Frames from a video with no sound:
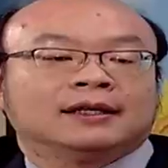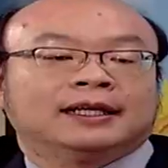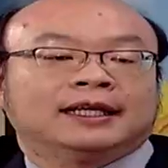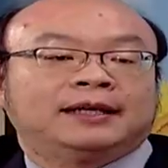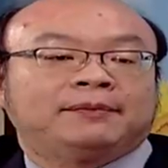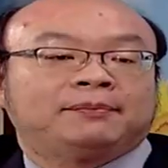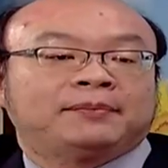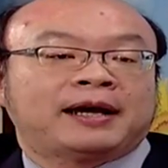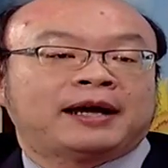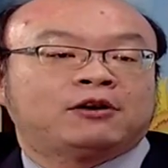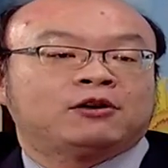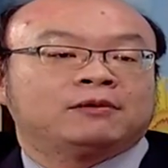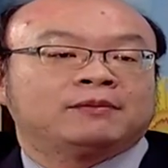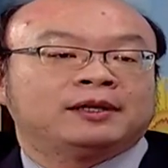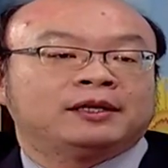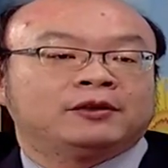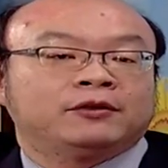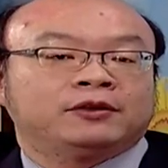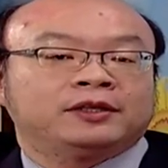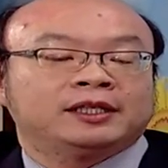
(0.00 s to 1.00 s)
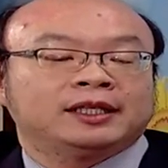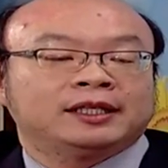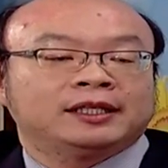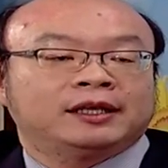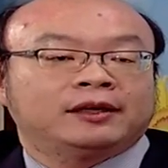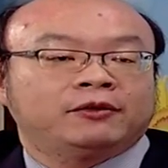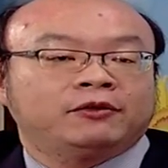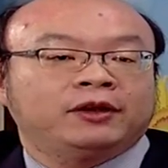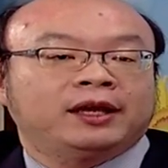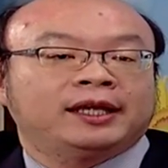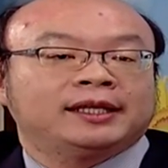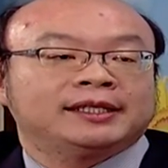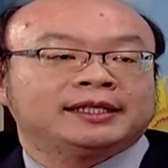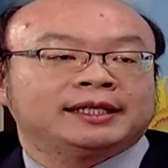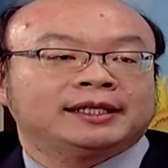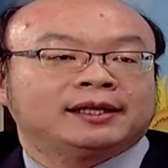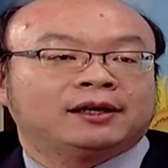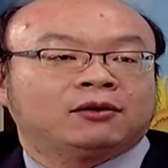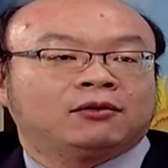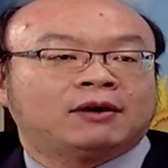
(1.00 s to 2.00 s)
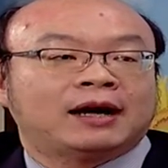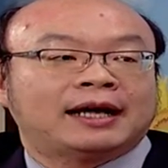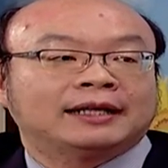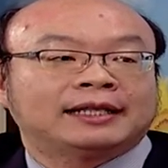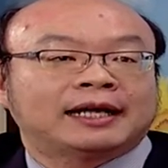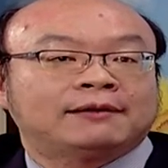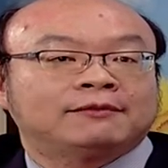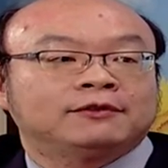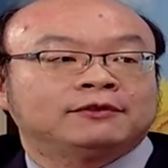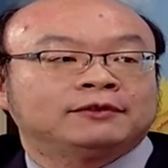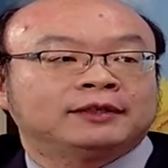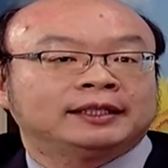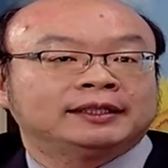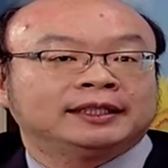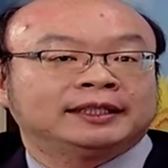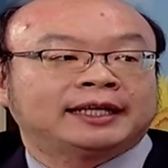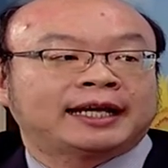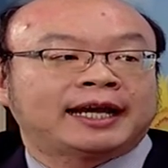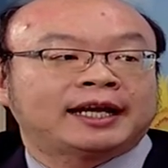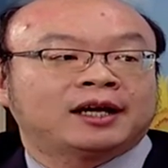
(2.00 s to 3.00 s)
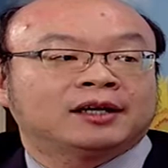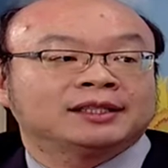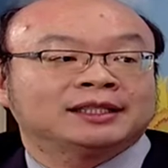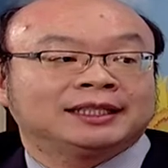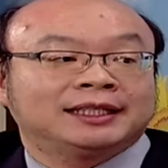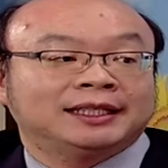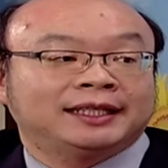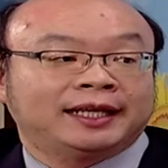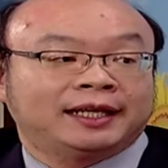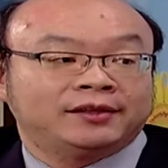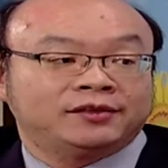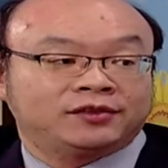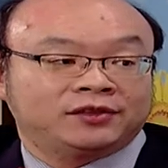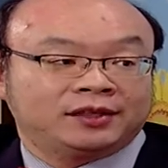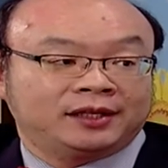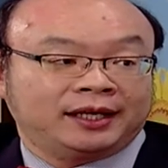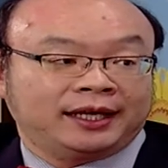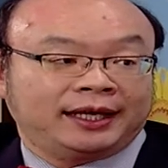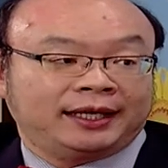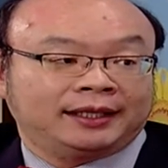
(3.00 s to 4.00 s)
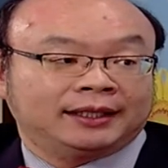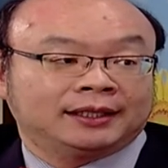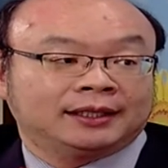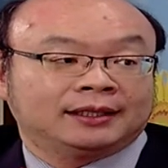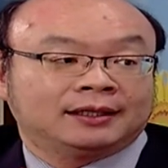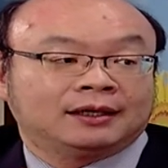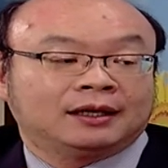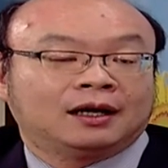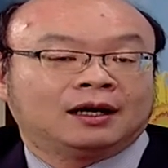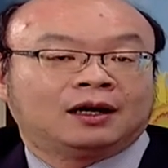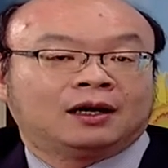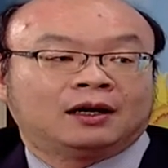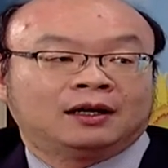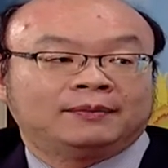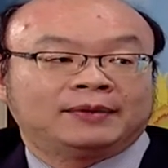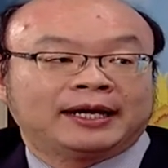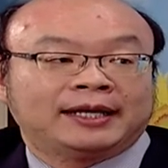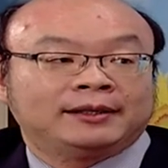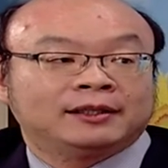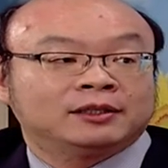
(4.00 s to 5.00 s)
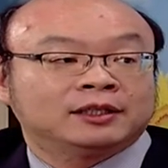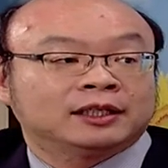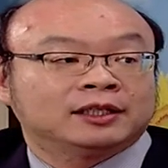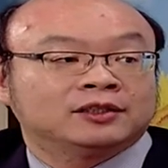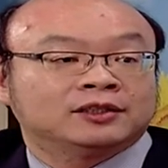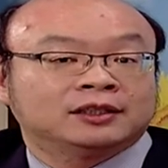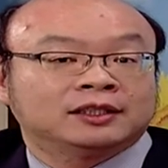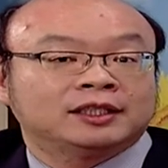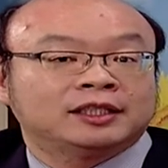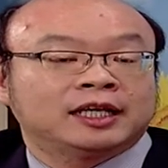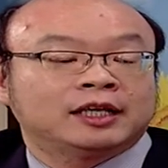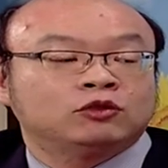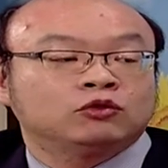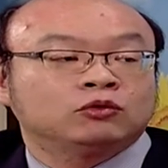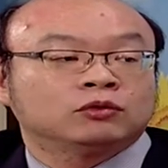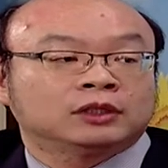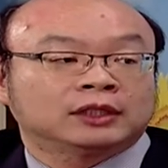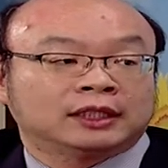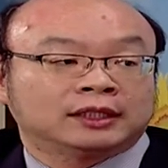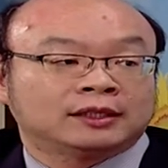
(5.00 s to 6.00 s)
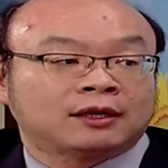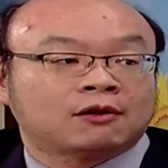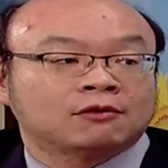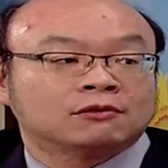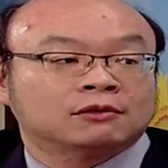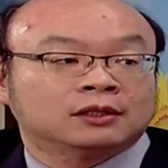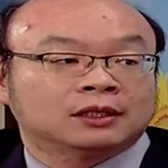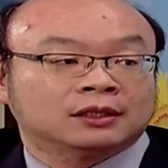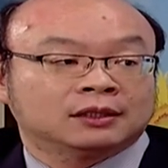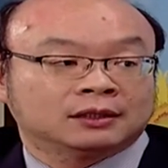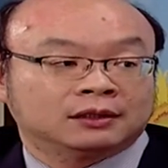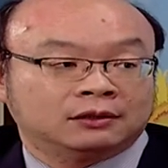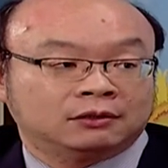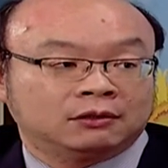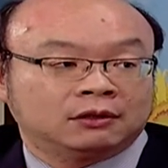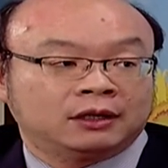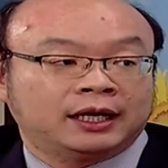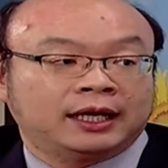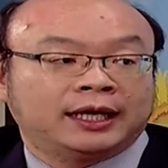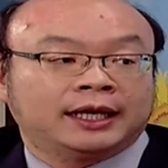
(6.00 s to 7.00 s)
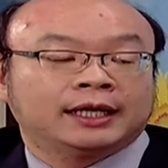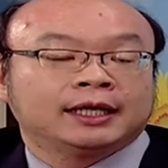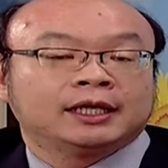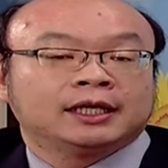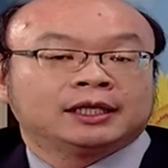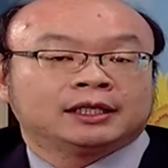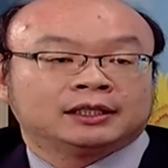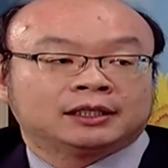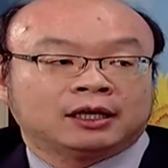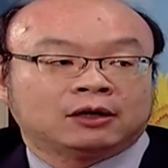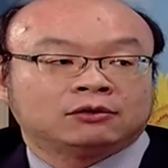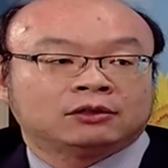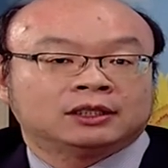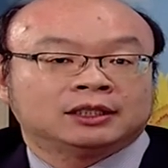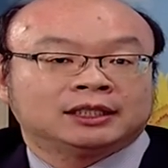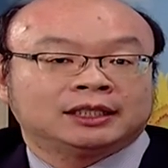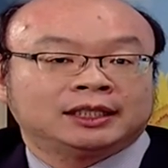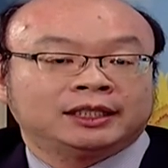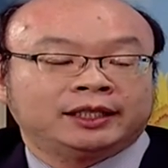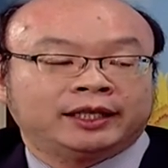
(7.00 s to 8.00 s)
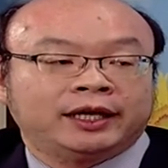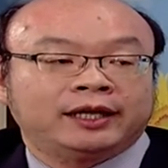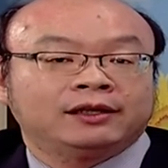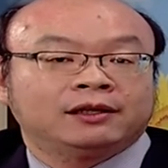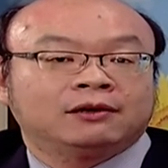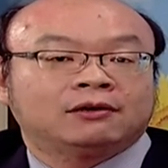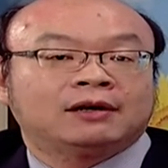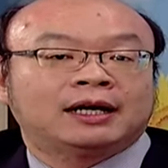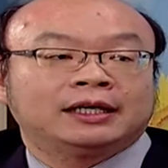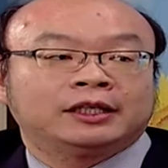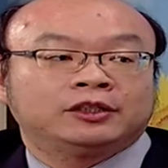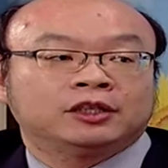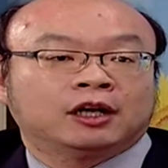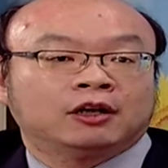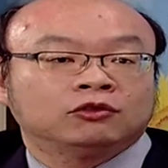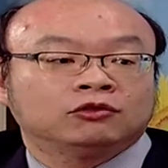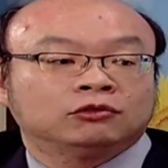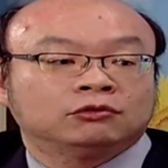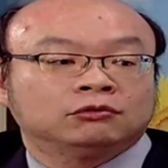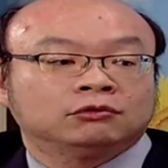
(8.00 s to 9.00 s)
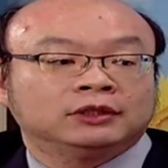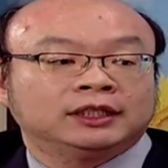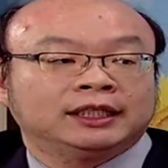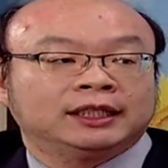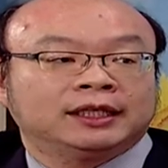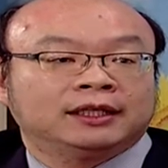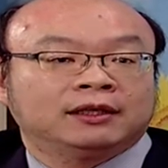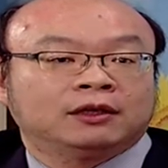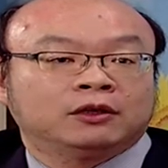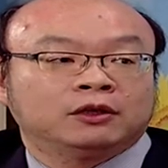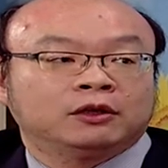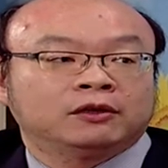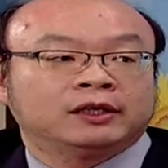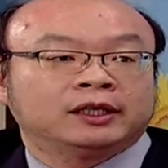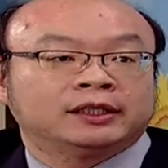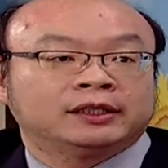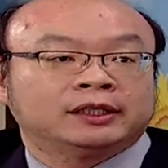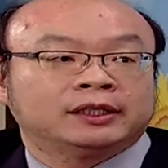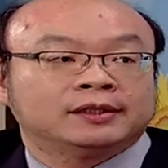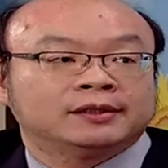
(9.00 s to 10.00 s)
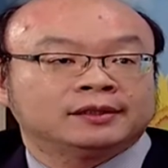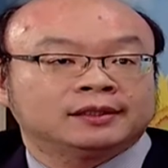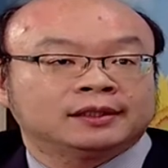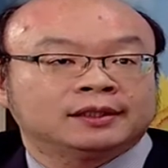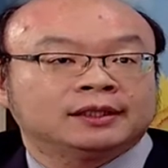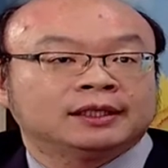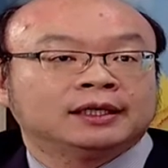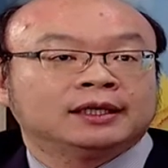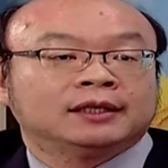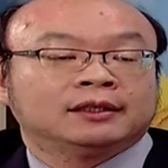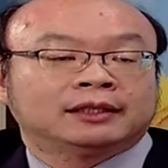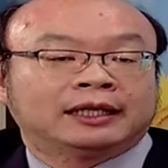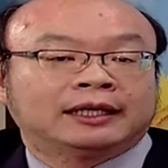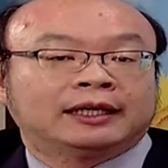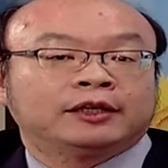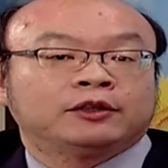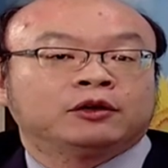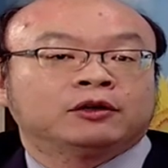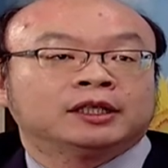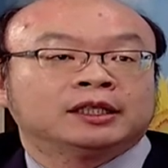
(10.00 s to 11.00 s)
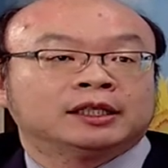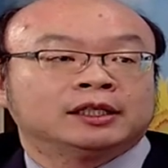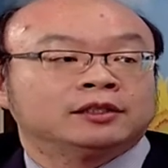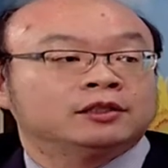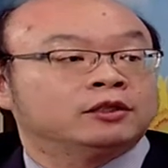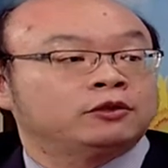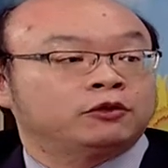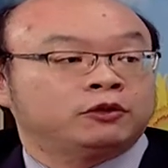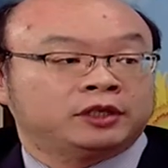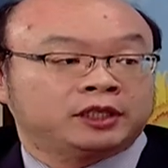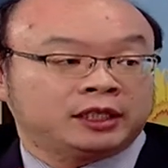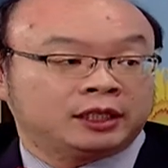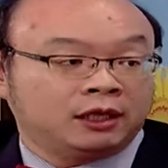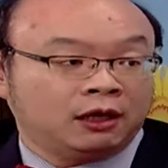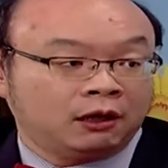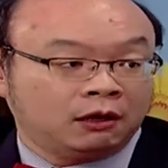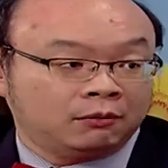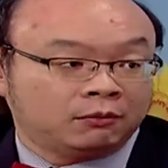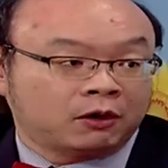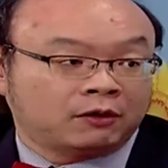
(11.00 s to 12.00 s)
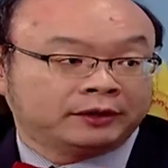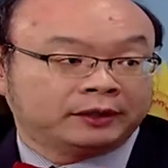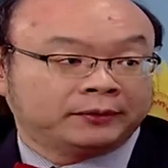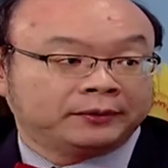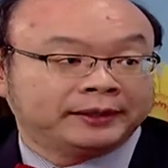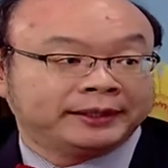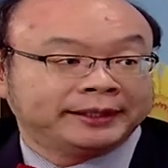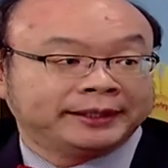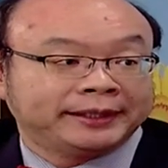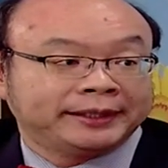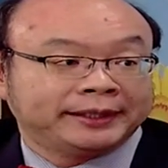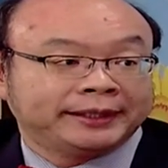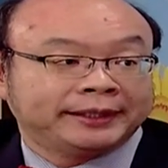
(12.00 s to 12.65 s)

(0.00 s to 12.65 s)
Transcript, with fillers: 一般我们女性的月经的话，大部分应该要七天之内。哎，哦，一般这个时间如果你前后大概这个时间，对，超过七天的话，你就要注意了。哦，有可能是，当然有可能是女性荷蒙的问题。